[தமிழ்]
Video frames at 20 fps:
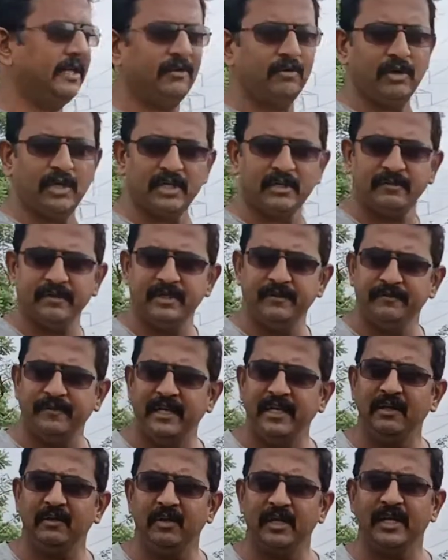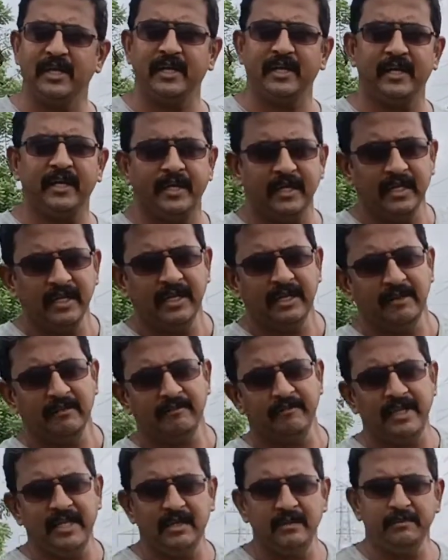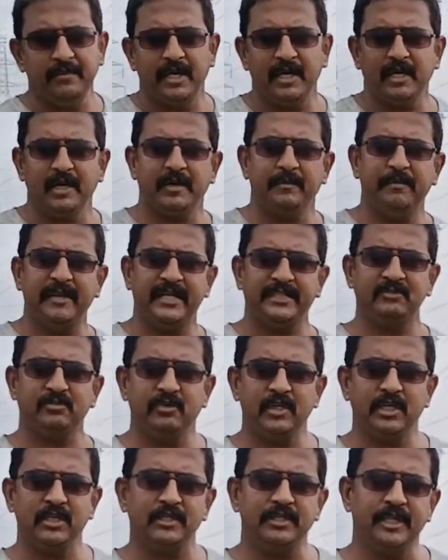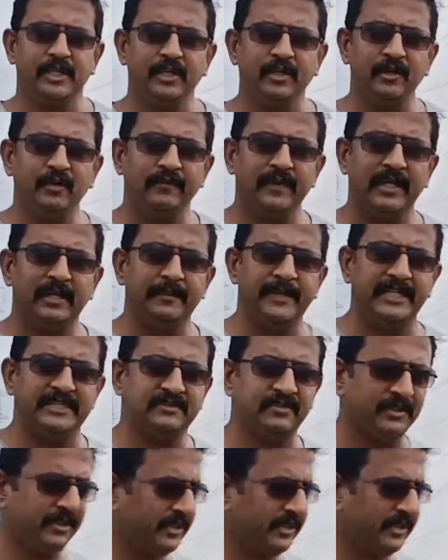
ஏன்னா அவங்களுக்கு வந்து வீலோட வீல் பேஸ் uh, உங்களுக்கு தெரியும் வீல் பேஸ்